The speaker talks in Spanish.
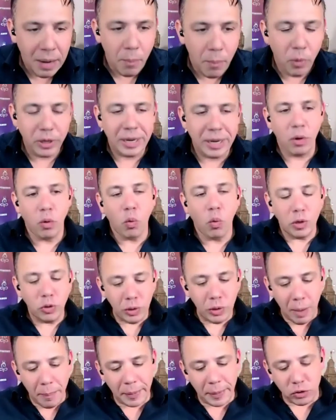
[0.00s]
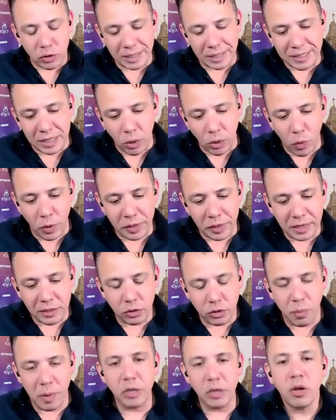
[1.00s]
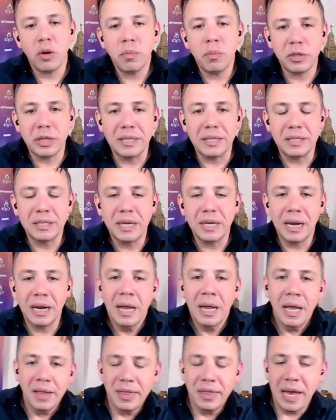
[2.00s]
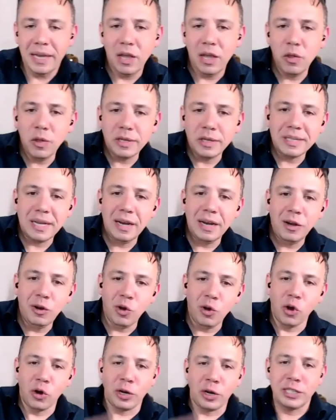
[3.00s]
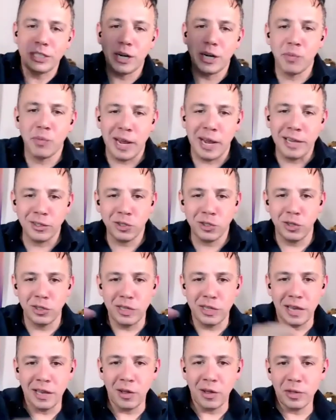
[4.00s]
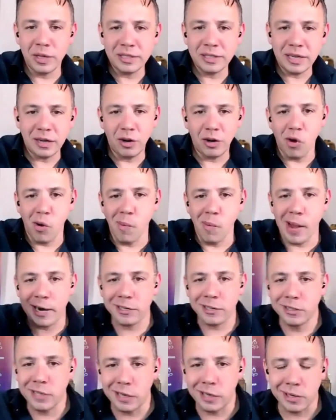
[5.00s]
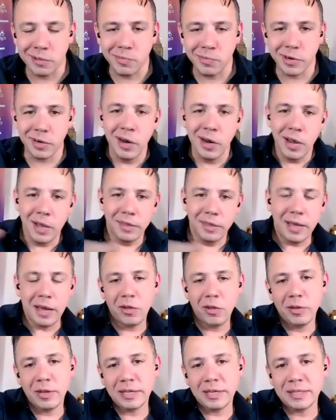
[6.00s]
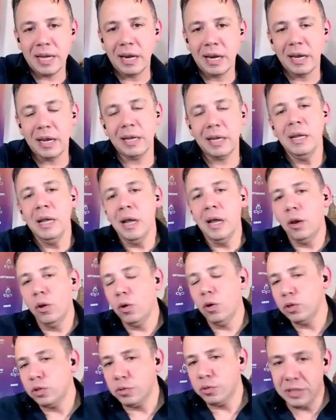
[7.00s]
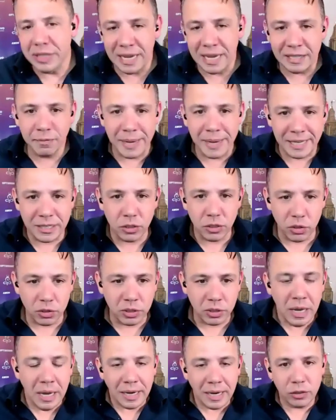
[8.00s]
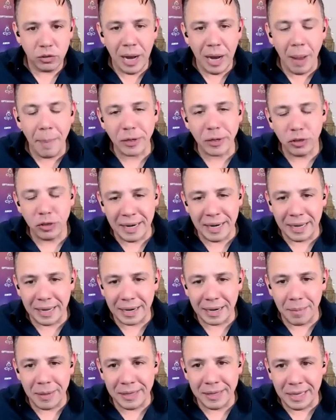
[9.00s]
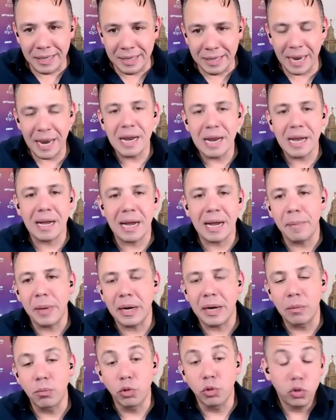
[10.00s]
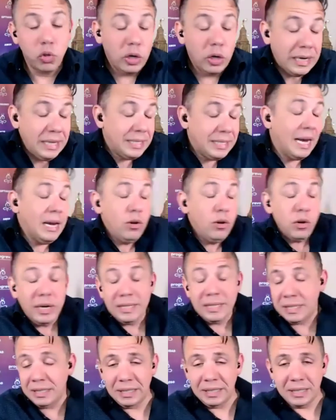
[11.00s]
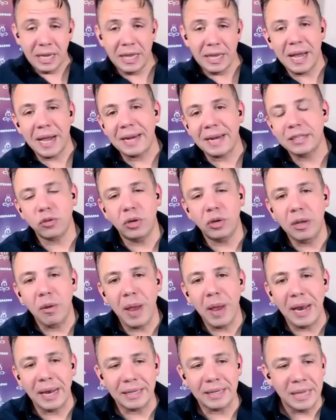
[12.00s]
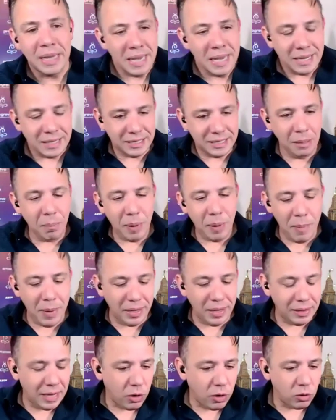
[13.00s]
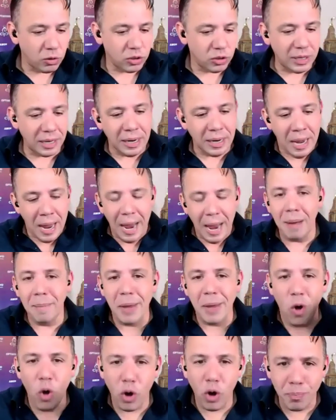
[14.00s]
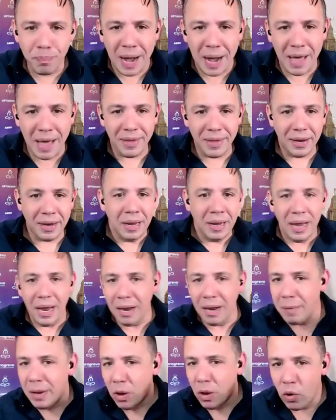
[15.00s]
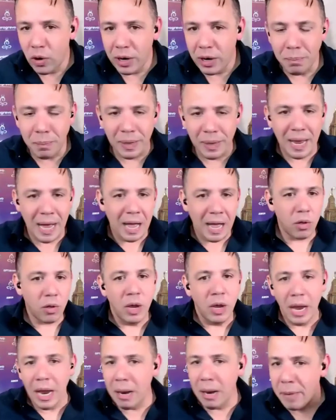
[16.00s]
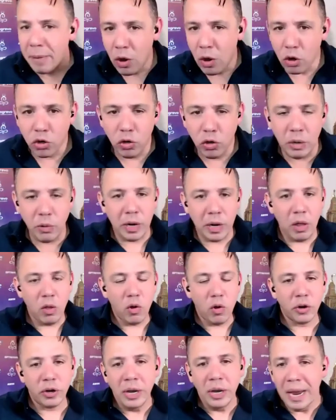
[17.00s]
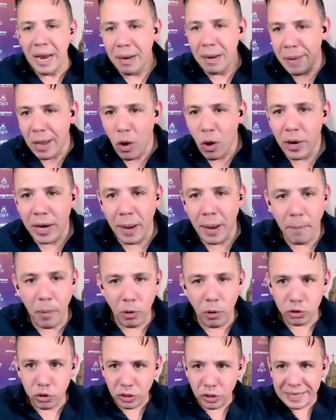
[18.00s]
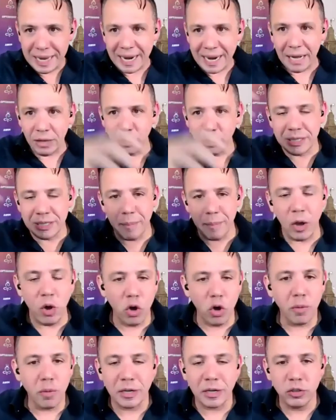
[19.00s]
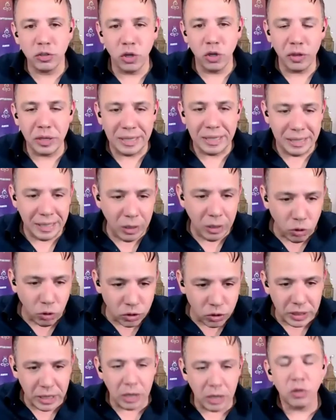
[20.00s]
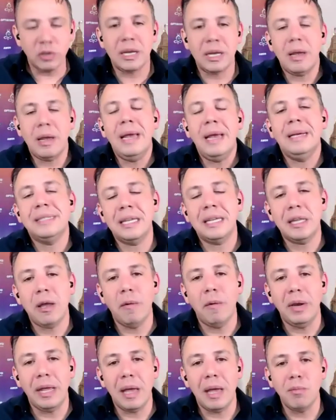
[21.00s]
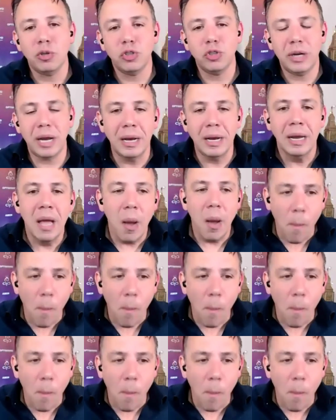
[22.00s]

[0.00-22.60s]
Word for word: Porque cuando una persona se encuentra en su mayor potencial, de ahí es donde salen los Richard Brown son de ahí es donde salen los Mark Zuckerberg, de ahí es donde salen los Jess Bezos, que son las personas que realmente llegan a cambiar el mundo. Y quizás no necesites llegar a esos niveles, simplemente con ser el mejor padre, el mejor empleado, el mejor colaborador, el mejor esposo y sacando esa mejor versión de ti, consiguiendo esa, esa estabilidad emocional,